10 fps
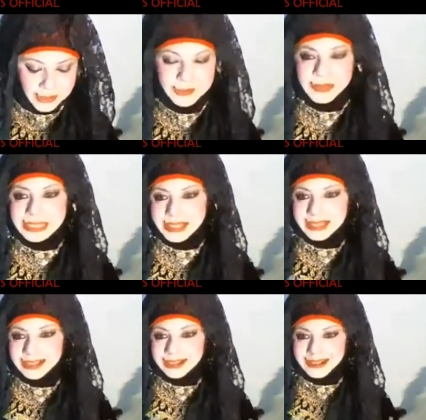और मैं मिस
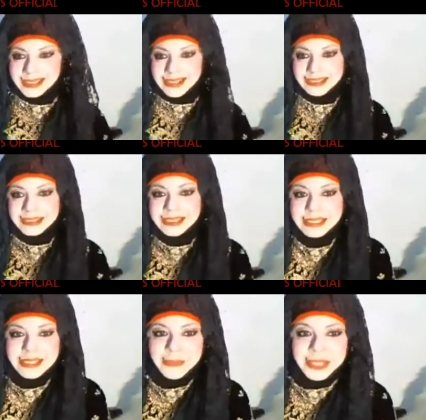नहीं करना चाहती थी
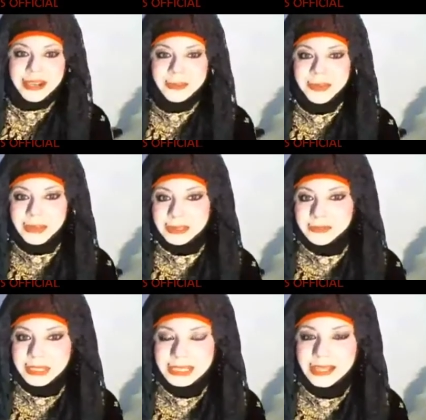इसलिए मैं यहाँ पे आप
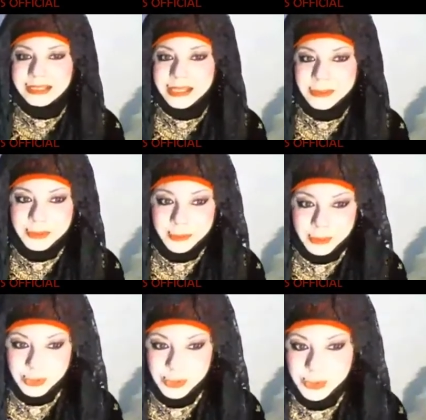सबके साथ यहाँ पे
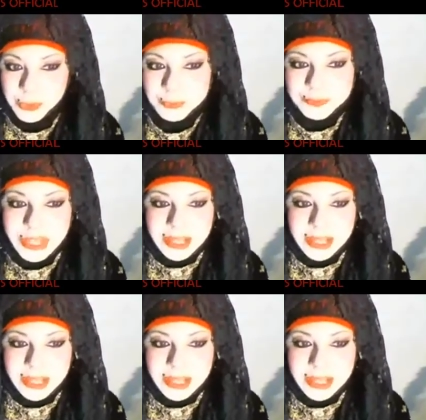मौजूद हूँ